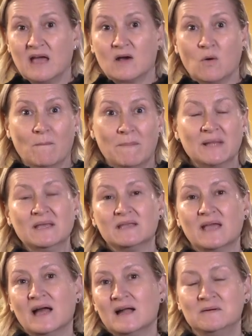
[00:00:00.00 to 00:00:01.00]
acompaña
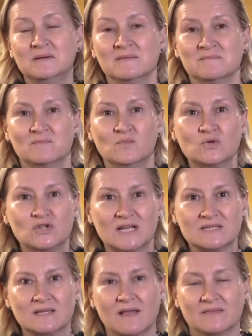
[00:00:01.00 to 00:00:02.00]
ya
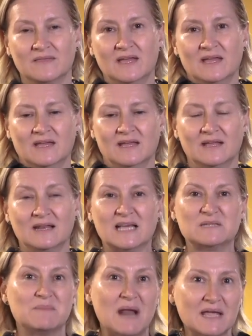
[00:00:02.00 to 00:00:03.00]
muchas de
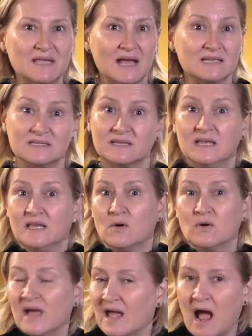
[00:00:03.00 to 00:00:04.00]
las playas y
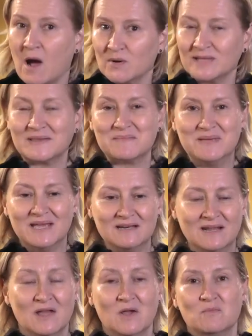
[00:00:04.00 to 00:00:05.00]
ahora, ahora
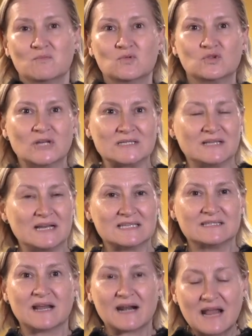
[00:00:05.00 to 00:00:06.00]
también muchas de
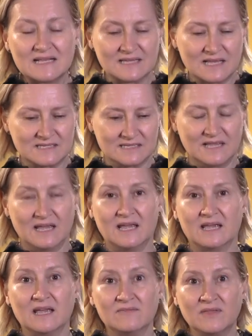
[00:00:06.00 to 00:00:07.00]
las terrazas
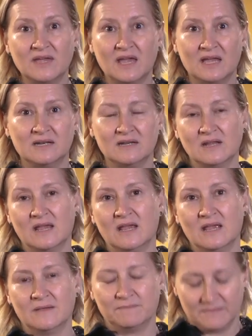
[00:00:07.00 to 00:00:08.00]
de gente en...
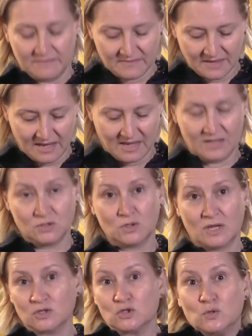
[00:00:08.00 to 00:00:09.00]
Eh,
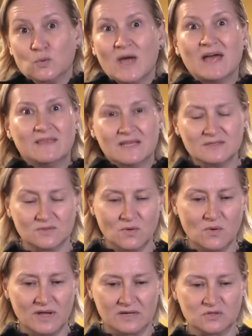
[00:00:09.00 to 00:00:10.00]
ciudades,
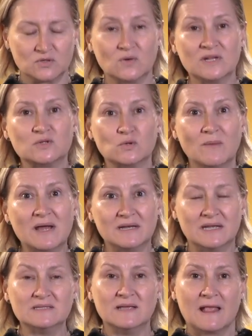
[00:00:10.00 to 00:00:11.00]
¿no? en zonas
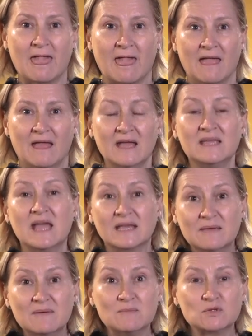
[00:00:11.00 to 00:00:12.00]
urbanas. Eh, y
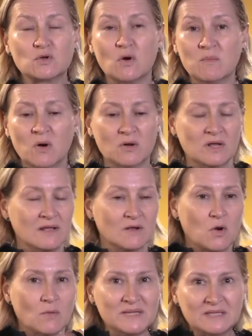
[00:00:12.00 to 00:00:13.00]
aquí vemos cómo
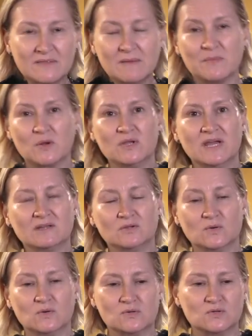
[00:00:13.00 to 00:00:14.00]
Comité de
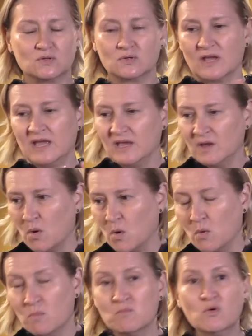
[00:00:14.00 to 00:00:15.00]
Proyectos eh,
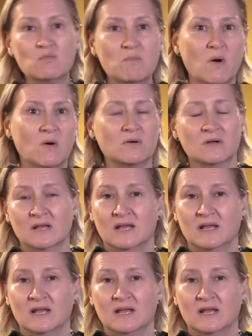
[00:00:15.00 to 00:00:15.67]
o MUMO